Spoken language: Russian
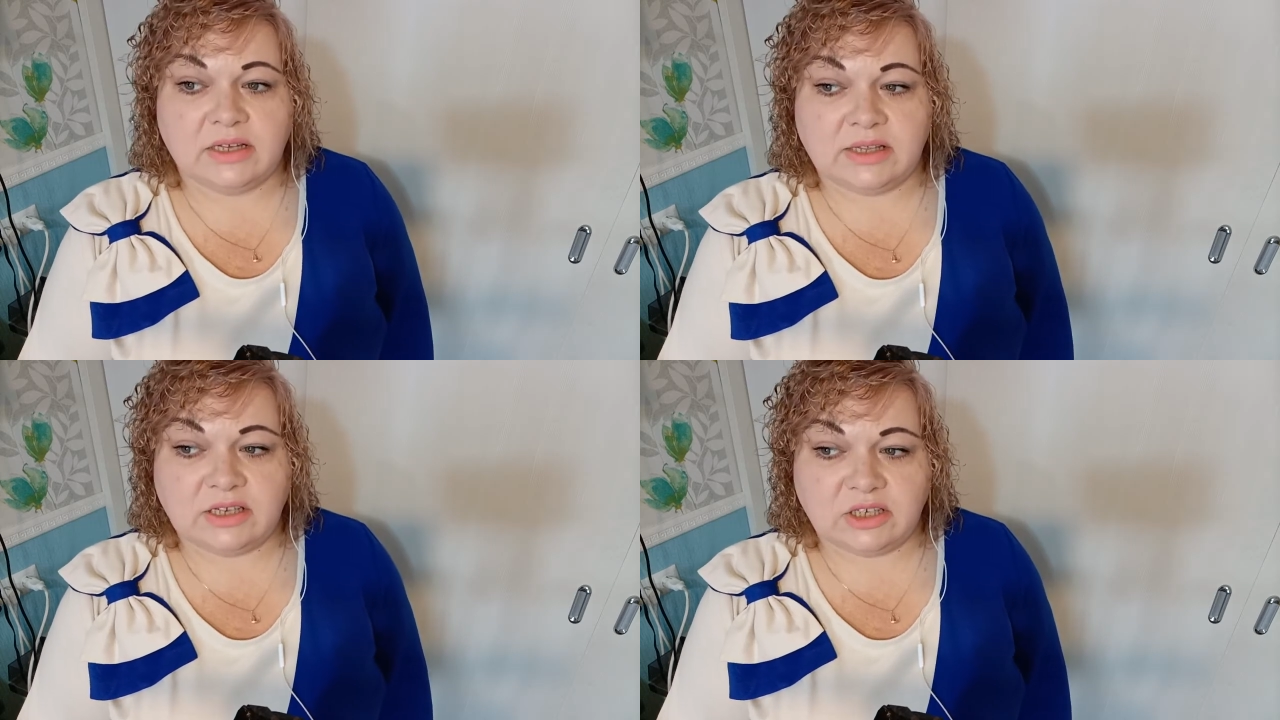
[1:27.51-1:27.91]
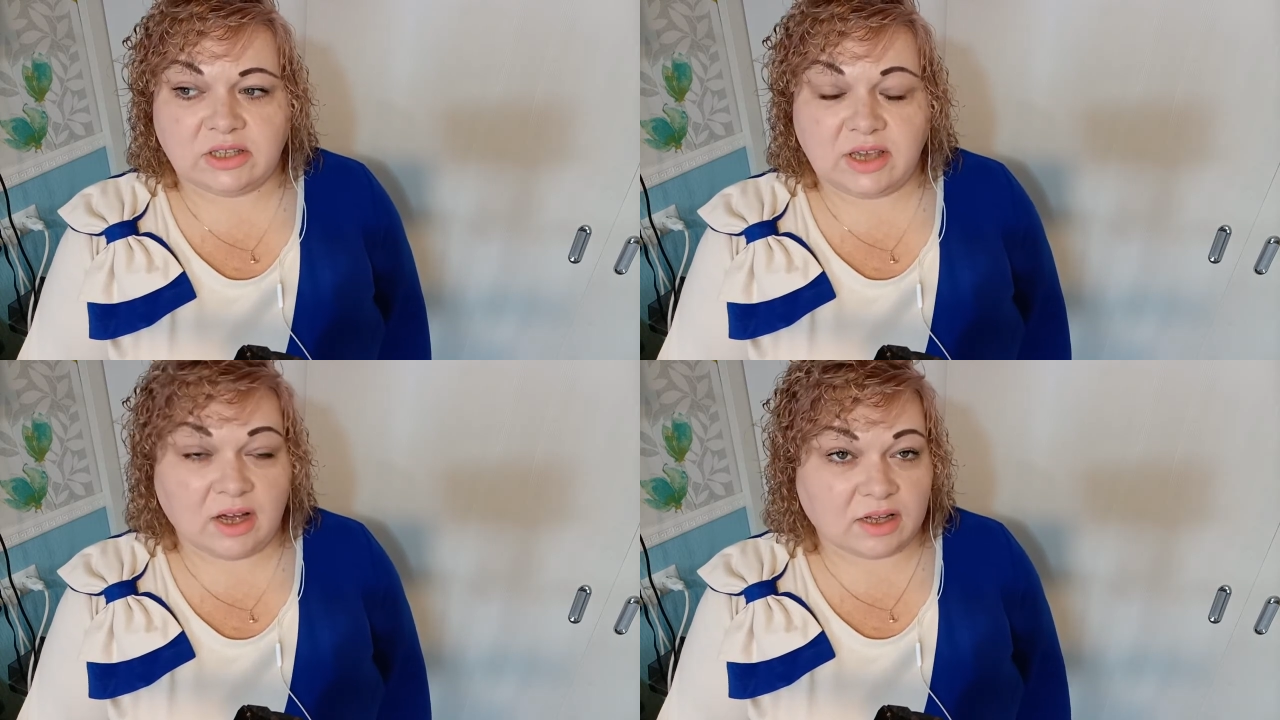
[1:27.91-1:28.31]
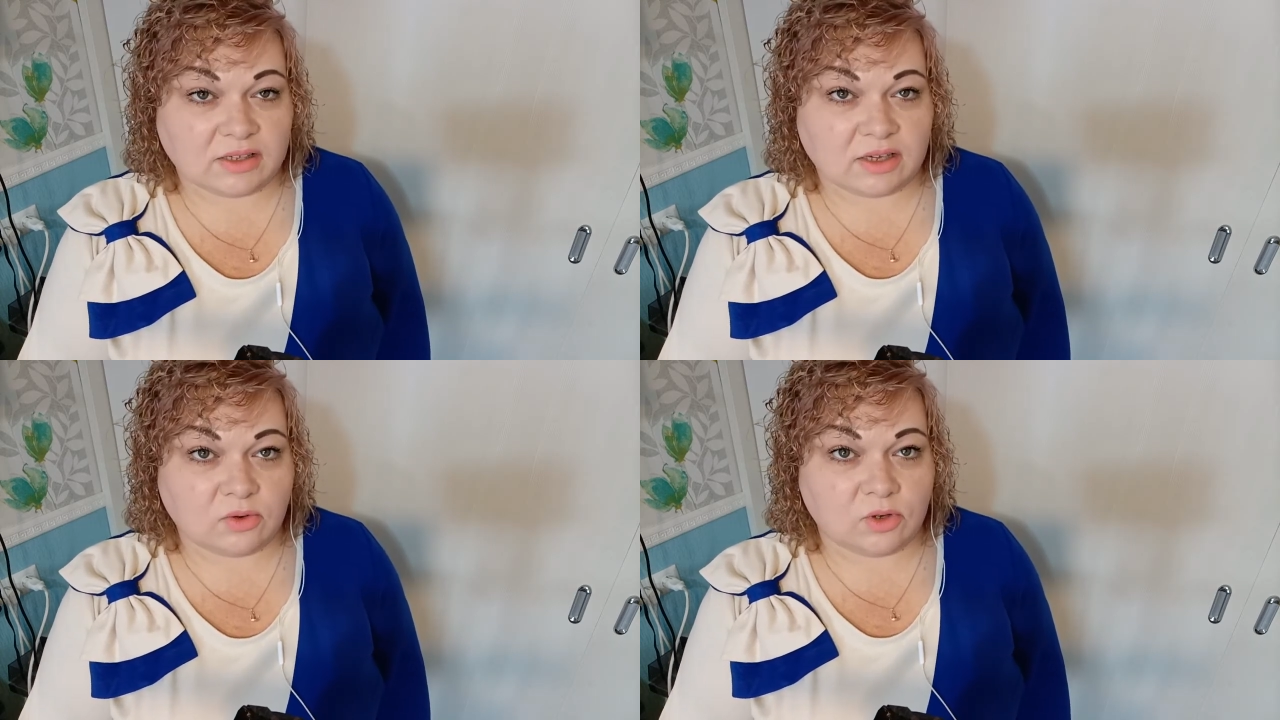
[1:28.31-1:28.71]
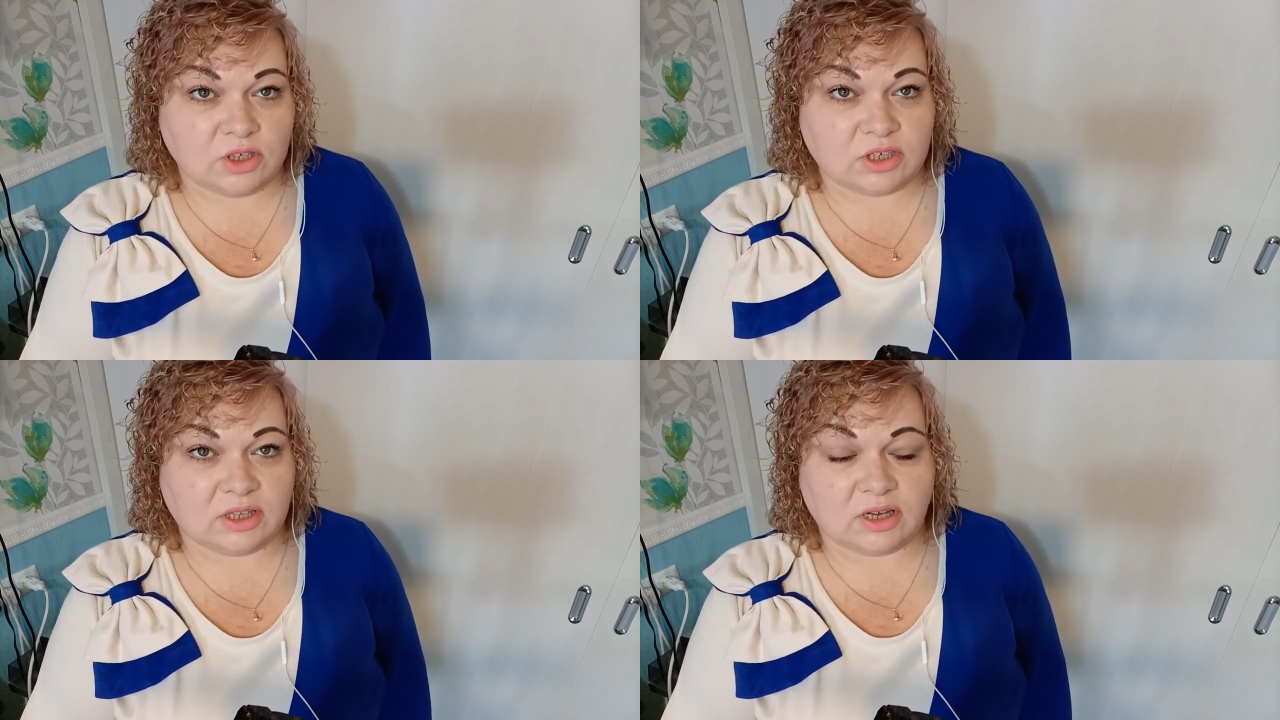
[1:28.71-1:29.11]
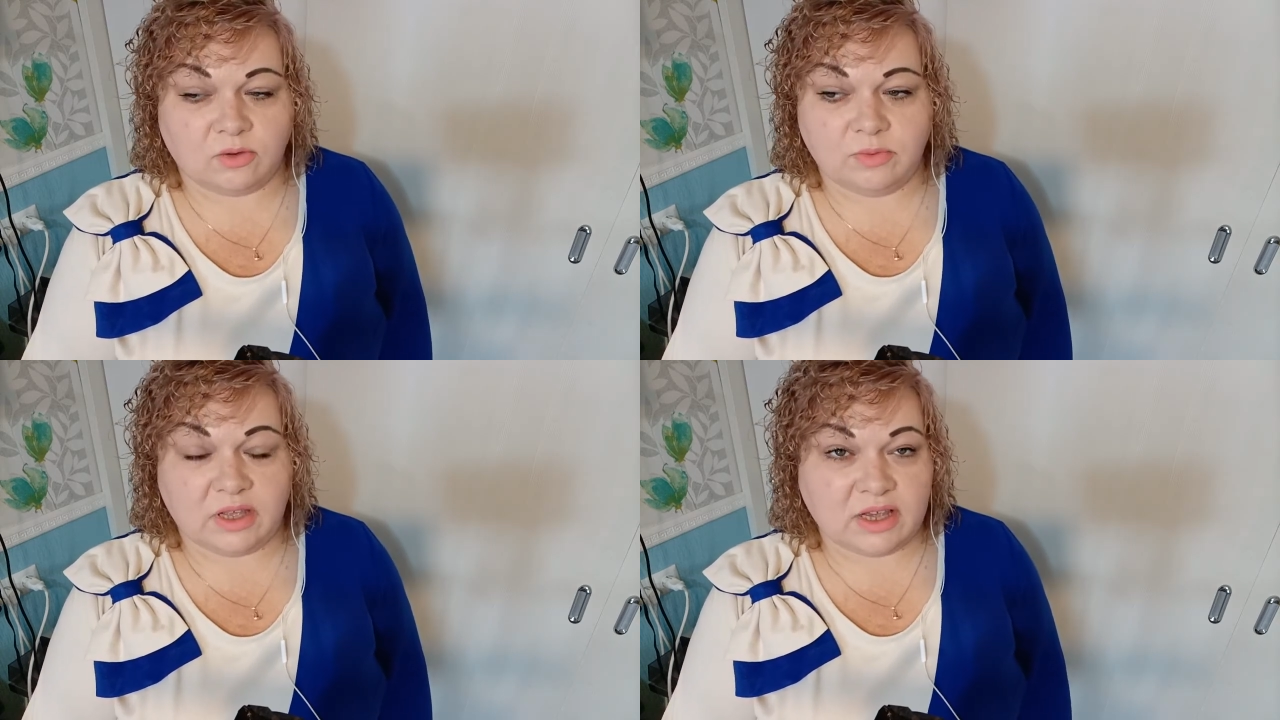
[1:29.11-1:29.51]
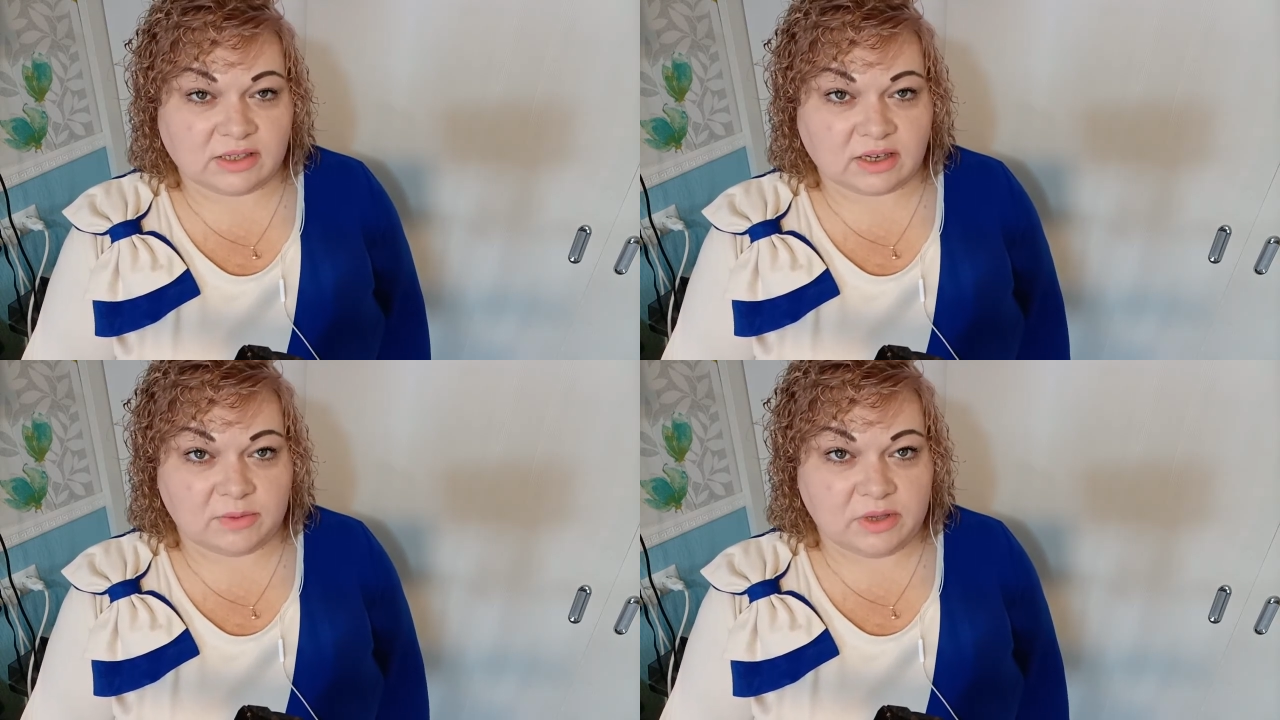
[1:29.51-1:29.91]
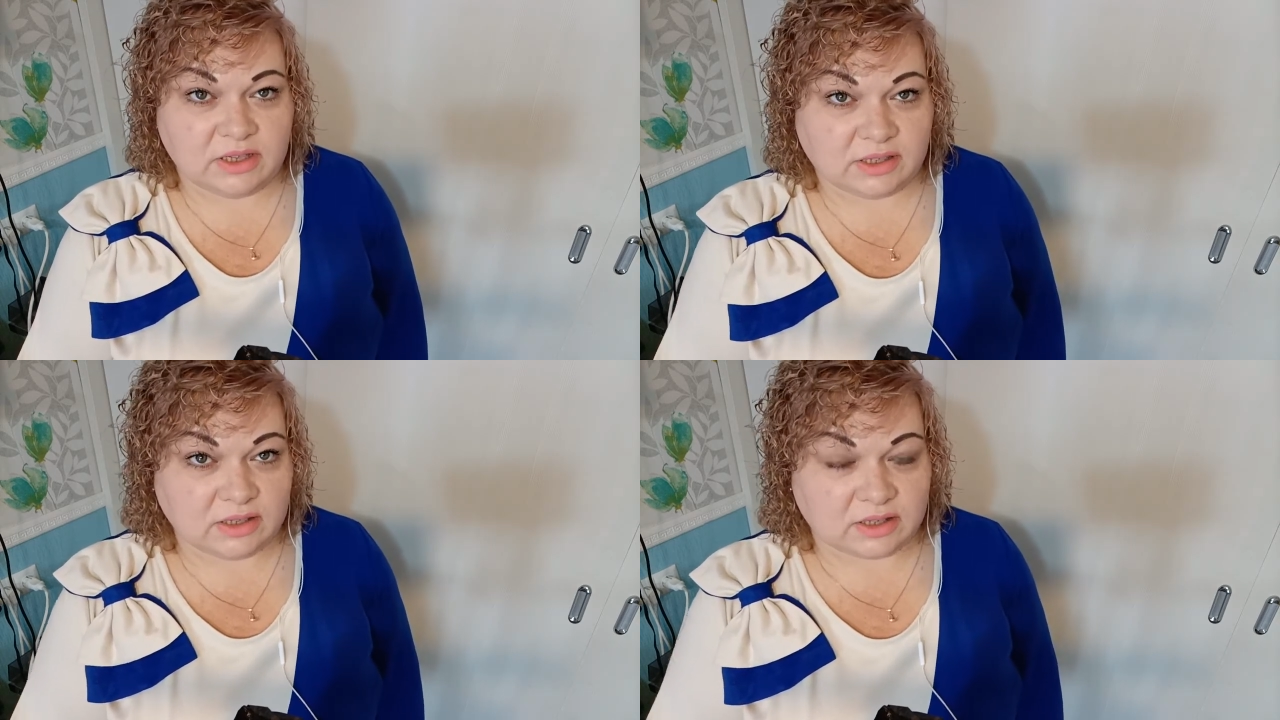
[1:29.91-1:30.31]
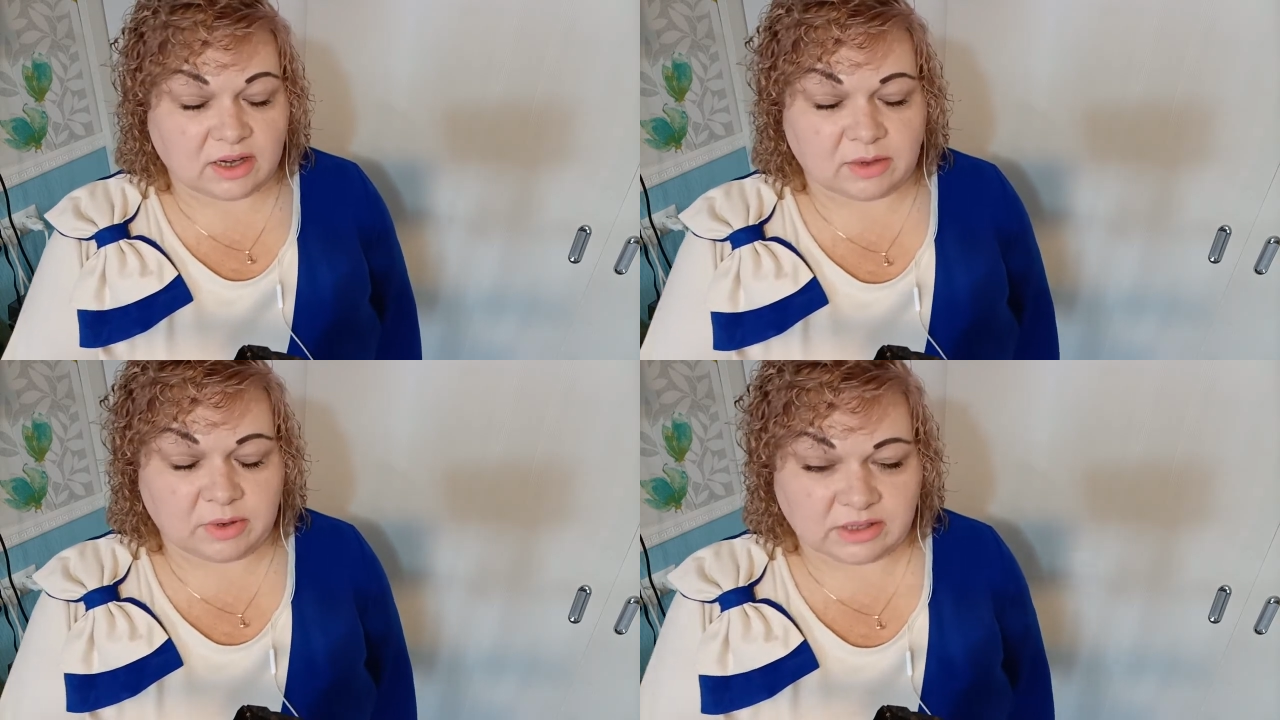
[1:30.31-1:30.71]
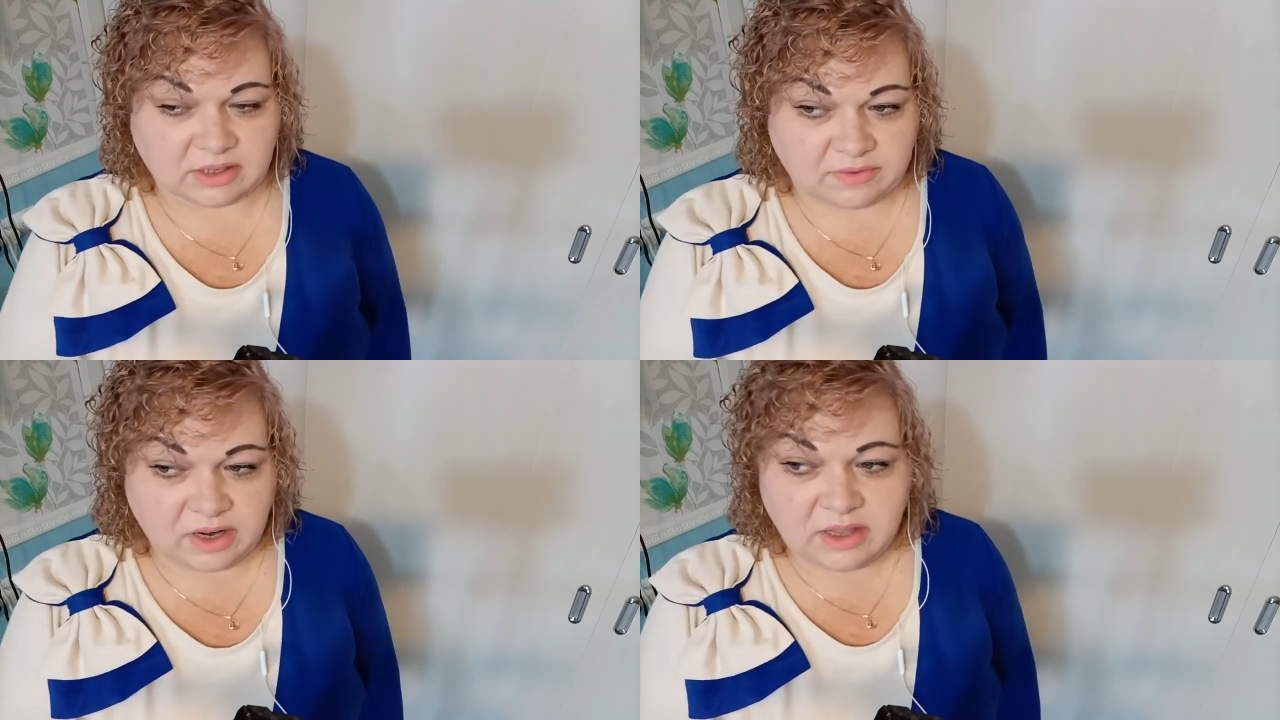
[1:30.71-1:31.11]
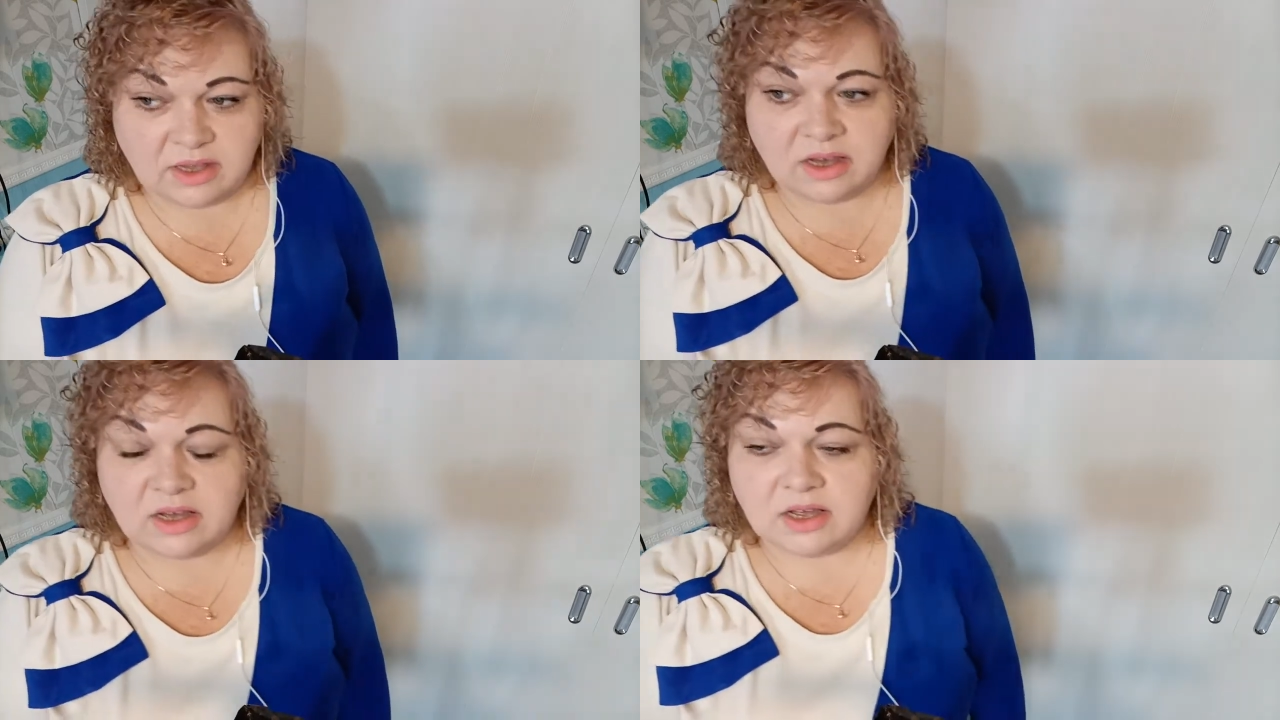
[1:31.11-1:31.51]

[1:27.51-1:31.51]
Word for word: Значит, я закончила, у меня несколько медицинских образований.